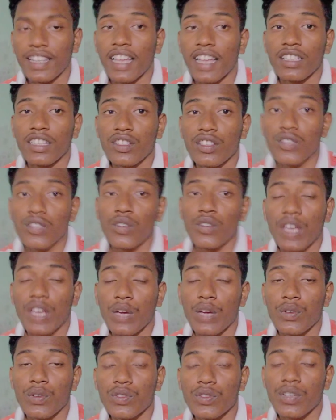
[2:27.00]
फिलहाल तो सो
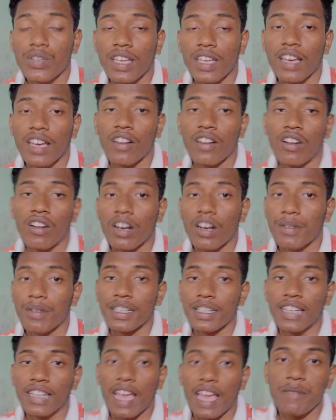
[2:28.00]
के उठ चुके हैं और
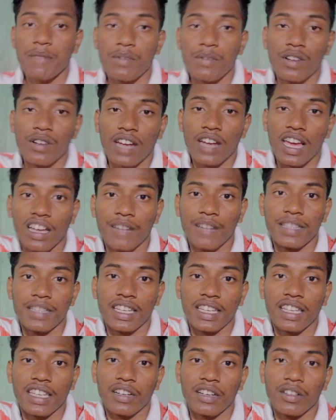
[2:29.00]
अभी टाइम हो रहा है आप
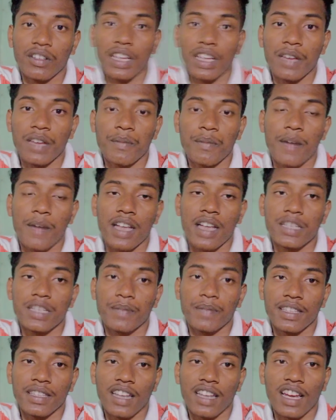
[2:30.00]
देख ही रहे होंगे पाँच
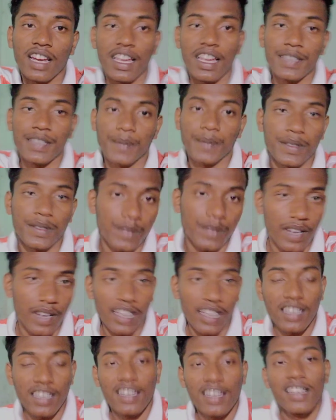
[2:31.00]
पंद्रह के आसपास हो
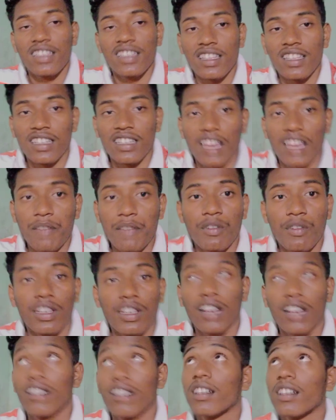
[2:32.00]
रहा है इतना ज़्यादा टाइम हो
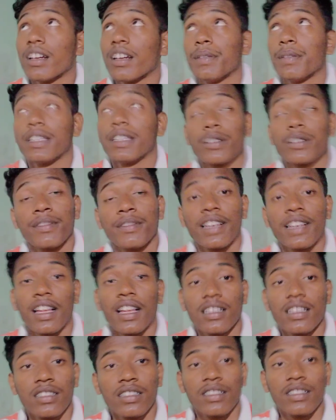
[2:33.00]
गया और अभी तो
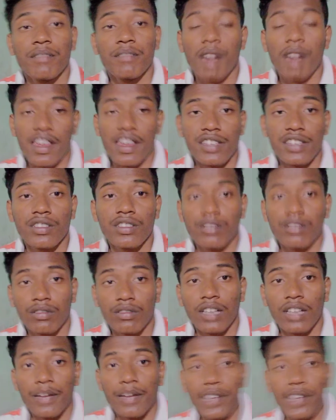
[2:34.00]
फिलहाल बारिश
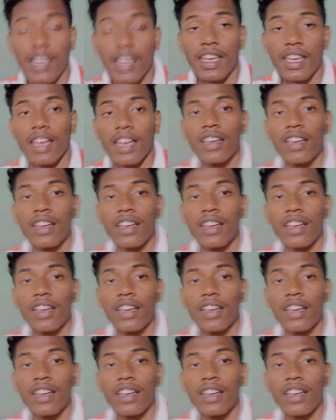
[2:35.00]
छूटा भी नहीं